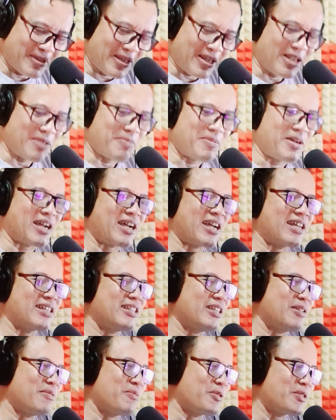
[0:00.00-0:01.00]
Terima
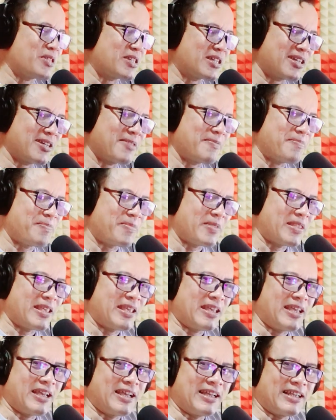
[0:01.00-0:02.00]
kasih. kasih ya Bang Dede
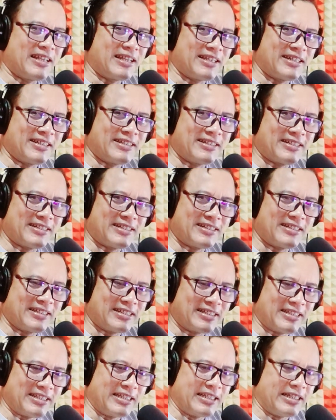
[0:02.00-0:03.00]
ya, selamat sukses ya.
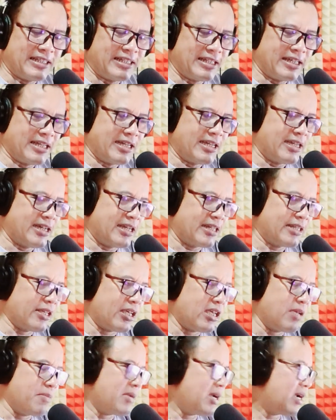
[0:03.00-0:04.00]
Iya,
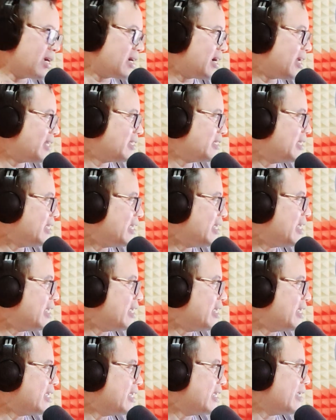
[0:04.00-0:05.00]
terima
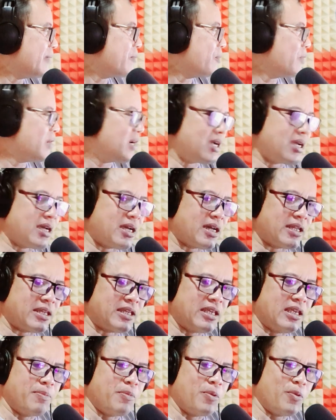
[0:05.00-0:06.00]
kasih buat
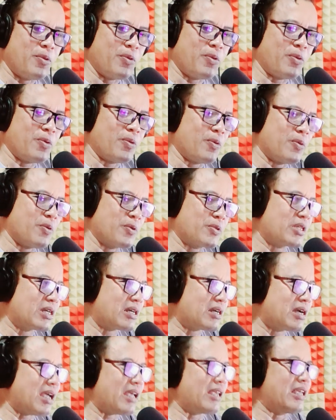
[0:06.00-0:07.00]
Ibu
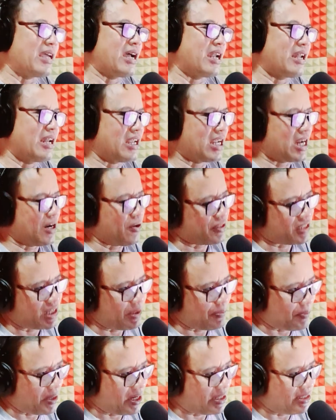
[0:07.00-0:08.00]
Sekar yang ada di
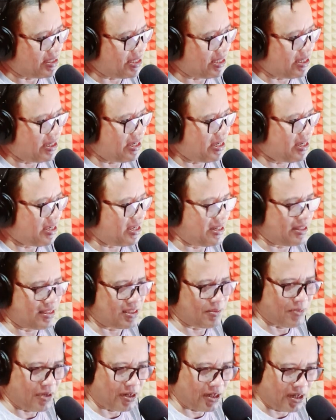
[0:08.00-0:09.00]
kawasan Panji yang
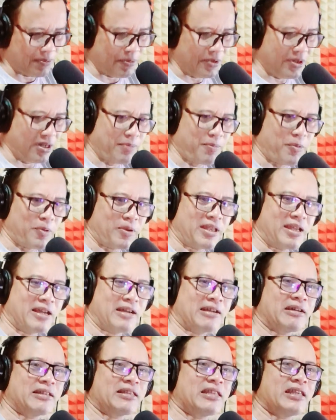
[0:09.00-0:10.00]
sebagai penelpon
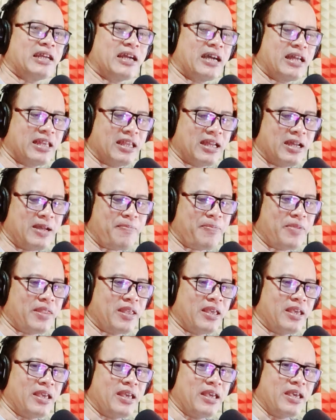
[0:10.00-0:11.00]
yang ketiga ya.
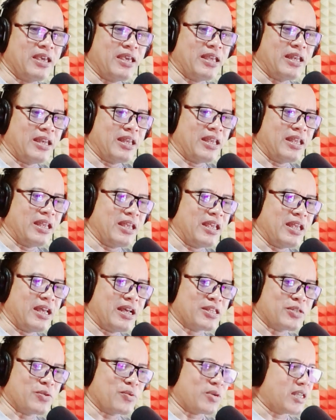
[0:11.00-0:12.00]
Ini
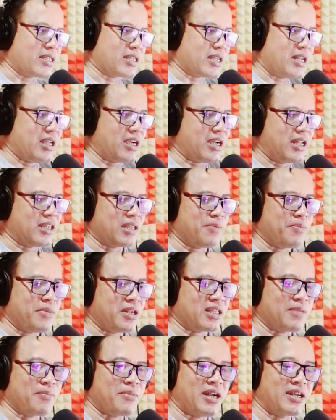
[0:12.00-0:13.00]
yang suka sekali akan
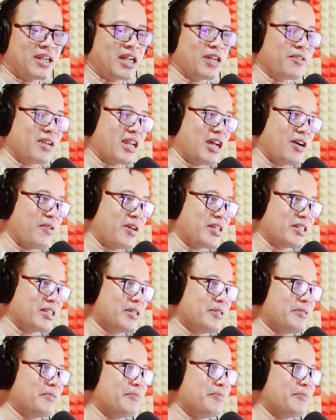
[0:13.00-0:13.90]
tembang-tembang danut lawas ya.